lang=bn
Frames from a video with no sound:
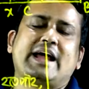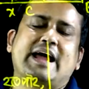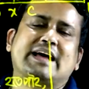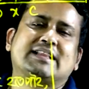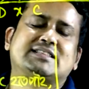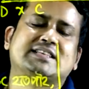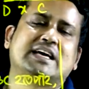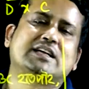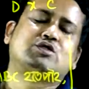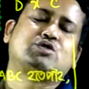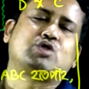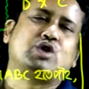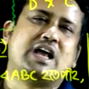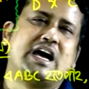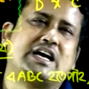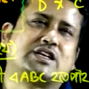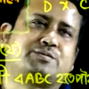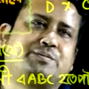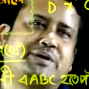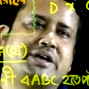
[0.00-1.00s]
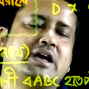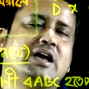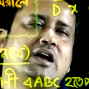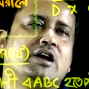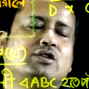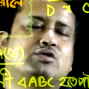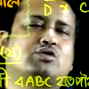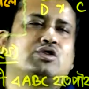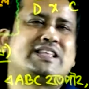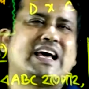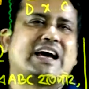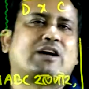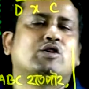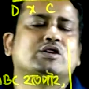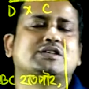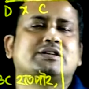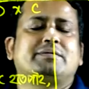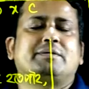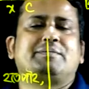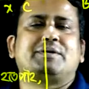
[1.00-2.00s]
অ্যান্সার চলে আসবে তো দেখো
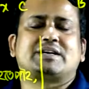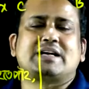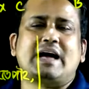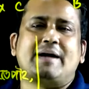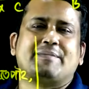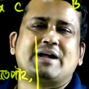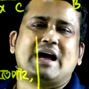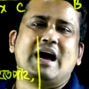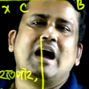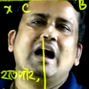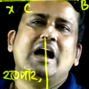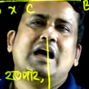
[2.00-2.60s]
যে ব্যাপারটা আমরা